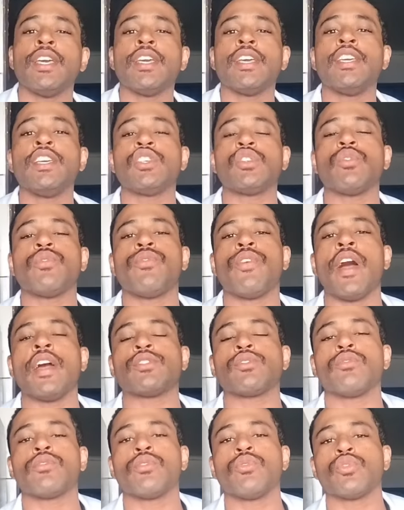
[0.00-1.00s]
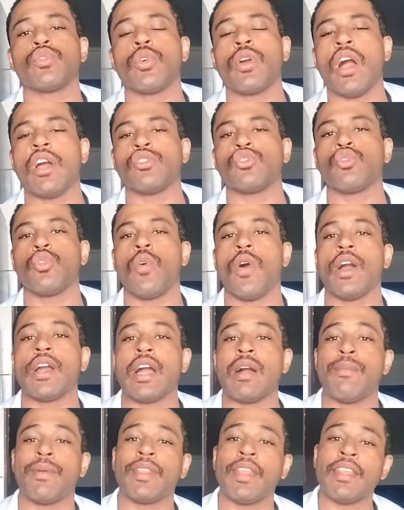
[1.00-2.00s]
isso faz com que o seu cachorro
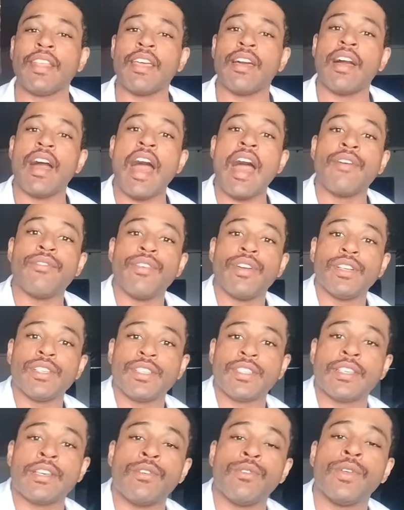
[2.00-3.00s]
acabe tendo aversão